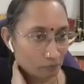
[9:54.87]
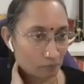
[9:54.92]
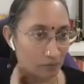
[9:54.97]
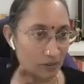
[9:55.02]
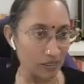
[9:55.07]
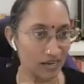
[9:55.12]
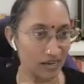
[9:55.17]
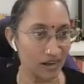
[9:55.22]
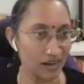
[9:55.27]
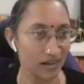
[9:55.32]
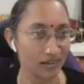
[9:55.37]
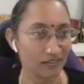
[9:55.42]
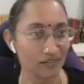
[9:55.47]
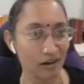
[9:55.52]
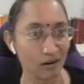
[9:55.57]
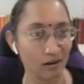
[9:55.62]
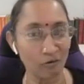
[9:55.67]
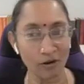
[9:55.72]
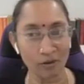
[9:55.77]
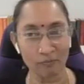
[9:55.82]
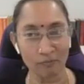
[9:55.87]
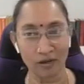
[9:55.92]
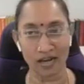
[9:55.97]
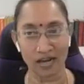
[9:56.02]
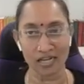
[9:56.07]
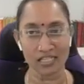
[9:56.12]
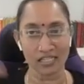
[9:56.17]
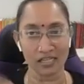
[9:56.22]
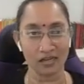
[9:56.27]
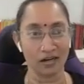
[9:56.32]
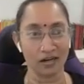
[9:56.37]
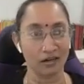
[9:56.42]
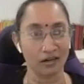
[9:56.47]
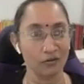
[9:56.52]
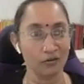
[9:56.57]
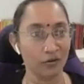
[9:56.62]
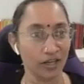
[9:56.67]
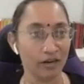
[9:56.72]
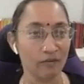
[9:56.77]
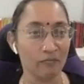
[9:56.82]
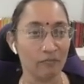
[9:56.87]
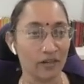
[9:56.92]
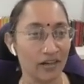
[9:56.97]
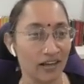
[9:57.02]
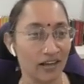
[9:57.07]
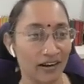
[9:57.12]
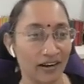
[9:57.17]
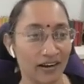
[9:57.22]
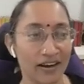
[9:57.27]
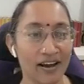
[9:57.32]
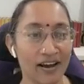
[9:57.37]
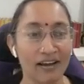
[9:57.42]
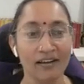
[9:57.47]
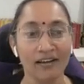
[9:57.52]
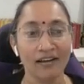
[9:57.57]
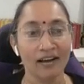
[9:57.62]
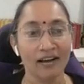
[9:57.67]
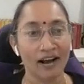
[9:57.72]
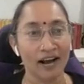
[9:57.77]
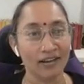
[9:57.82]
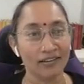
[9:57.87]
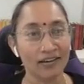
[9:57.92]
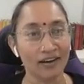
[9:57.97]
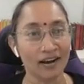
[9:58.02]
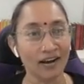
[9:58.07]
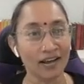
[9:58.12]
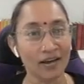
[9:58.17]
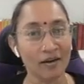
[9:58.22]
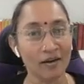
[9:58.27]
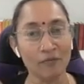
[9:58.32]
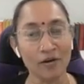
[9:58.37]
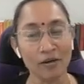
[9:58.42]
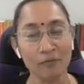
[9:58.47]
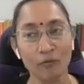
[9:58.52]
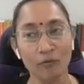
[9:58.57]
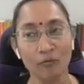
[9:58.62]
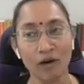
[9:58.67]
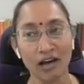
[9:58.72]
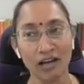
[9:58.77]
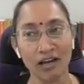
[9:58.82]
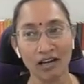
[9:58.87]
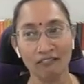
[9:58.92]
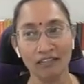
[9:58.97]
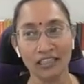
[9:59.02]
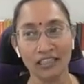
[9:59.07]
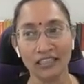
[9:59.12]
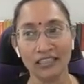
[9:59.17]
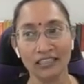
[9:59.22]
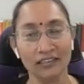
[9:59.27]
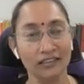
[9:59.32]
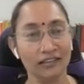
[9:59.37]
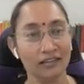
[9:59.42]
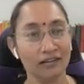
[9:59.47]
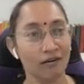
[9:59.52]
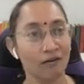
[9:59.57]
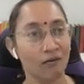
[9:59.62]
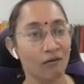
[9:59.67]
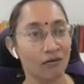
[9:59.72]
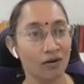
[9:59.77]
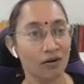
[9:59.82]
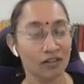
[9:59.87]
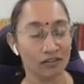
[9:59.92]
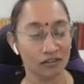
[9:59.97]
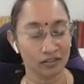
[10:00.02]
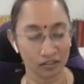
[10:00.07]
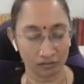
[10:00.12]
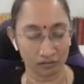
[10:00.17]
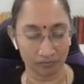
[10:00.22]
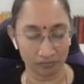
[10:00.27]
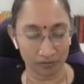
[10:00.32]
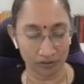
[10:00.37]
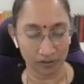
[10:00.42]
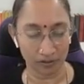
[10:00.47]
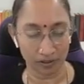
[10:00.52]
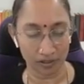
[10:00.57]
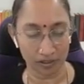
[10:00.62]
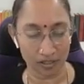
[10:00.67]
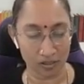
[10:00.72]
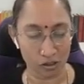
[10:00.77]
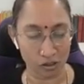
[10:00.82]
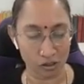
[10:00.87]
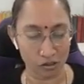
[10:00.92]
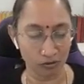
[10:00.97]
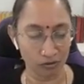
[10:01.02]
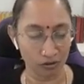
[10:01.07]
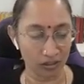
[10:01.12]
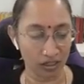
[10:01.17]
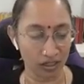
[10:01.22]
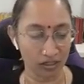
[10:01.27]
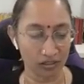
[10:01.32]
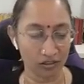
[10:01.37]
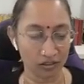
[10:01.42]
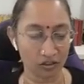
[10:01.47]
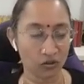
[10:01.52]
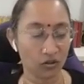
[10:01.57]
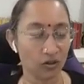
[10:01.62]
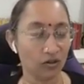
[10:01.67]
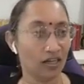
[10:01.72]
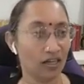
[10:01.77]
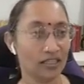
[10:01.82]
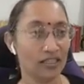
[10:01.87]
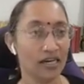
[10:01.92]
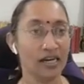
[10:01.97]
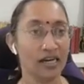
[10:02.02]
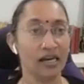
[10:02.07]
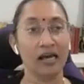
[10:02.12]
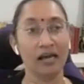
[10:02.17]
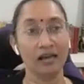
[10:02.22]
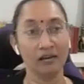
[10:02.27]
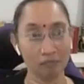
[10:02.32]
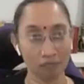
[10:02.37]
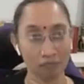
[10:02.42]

பிள்ளையா இருந்தா கூட பராசரனுடைய பிள்ளை இல்லையா அதனால எப்படி புமான வந்து உங்களுக்கு சூத்ரன்னு சொல்லுவா தெரியல